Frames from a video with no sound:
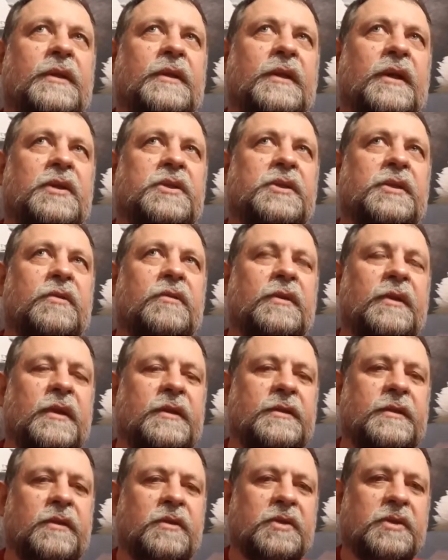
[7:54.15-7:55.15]
Также у
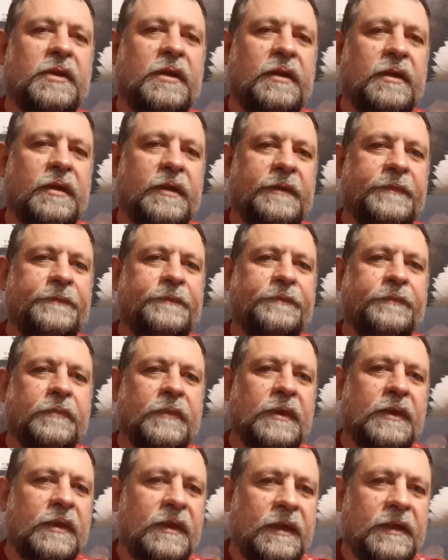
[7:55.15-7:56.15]
нас в служении
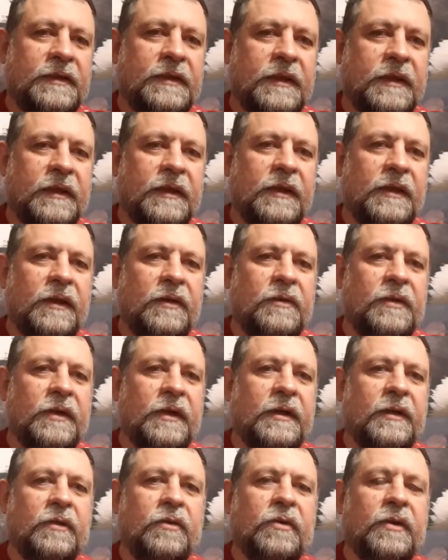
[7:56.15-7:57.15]
есть такие люди,
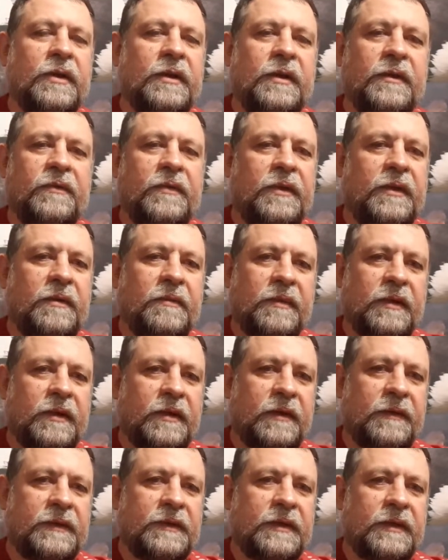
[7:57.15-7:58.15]
которые невидимы
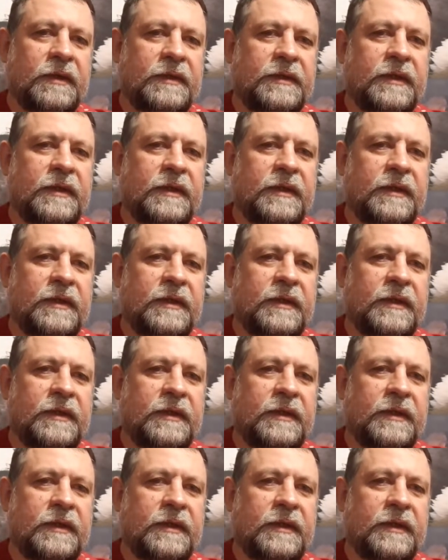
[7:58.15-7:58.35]
для всех.